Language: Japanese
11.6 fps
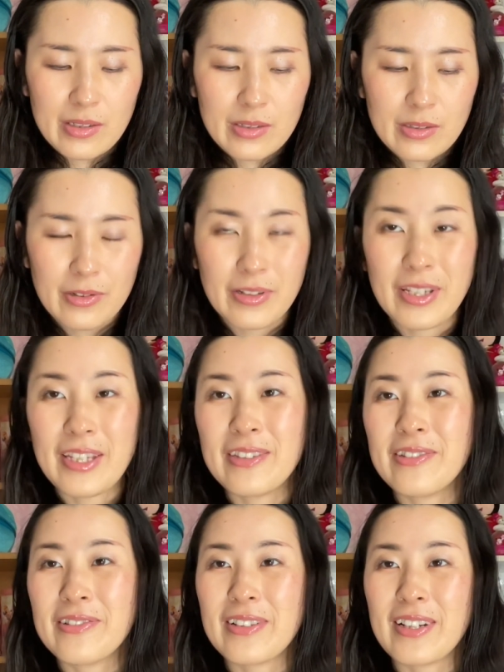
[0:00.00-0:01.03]
商品
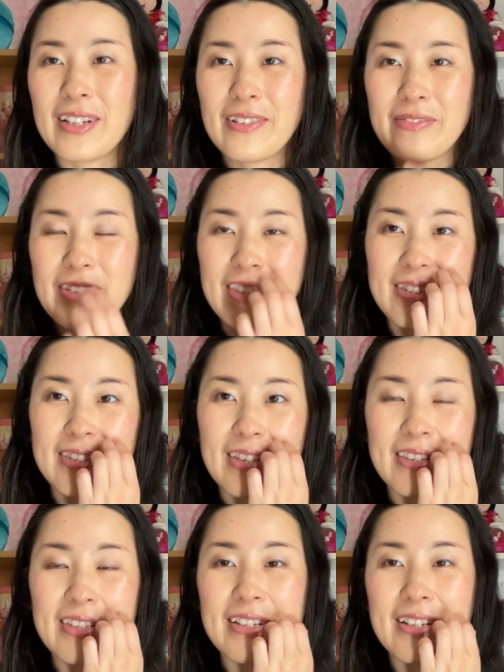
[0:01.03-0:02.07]
紹介を見て
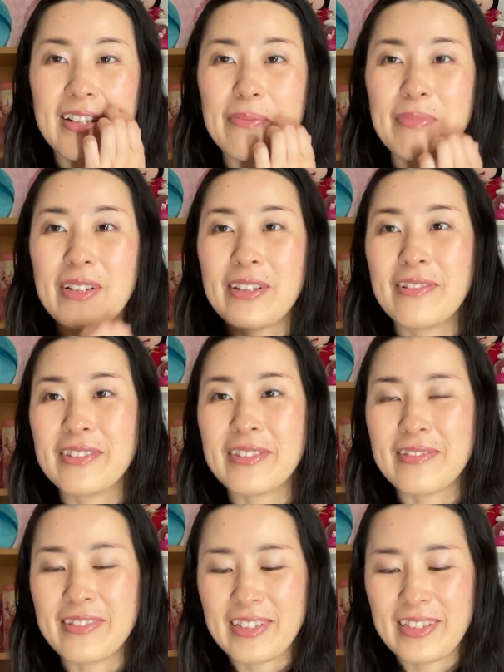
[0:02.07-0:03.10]
たらやっぱり欲し
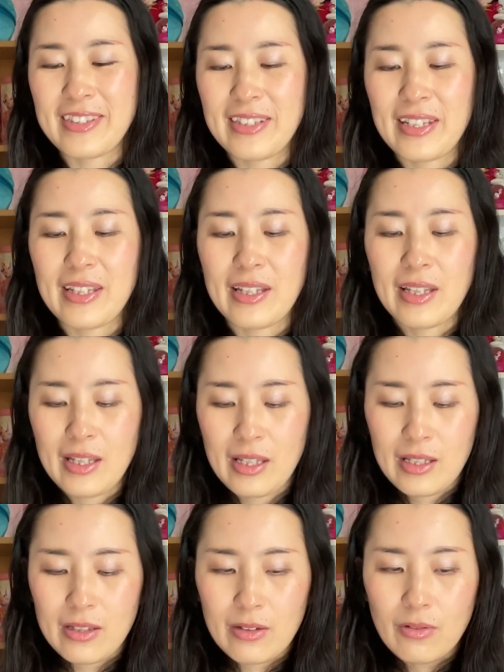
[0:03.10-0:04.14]
くなって
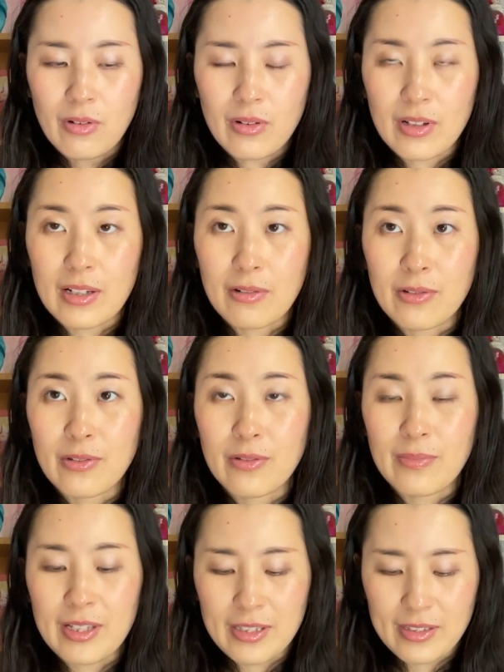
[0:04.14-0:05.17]
今回この
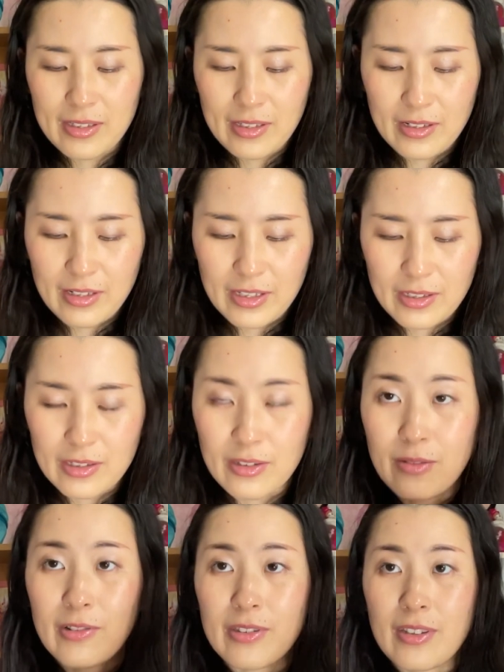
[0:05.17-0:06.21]
バニティがいいなって
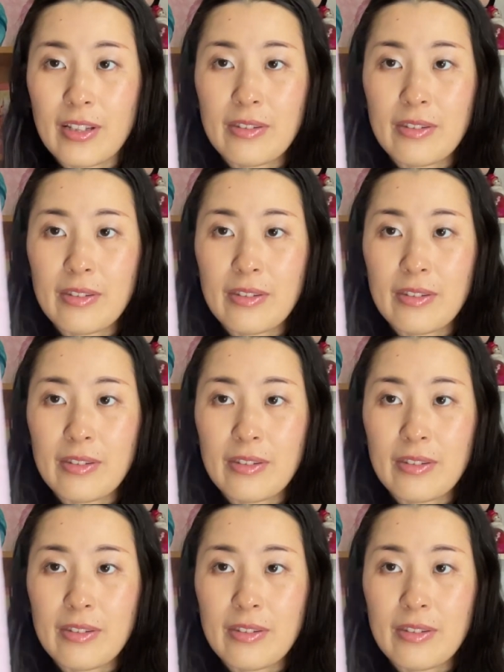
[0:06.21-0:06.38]
思った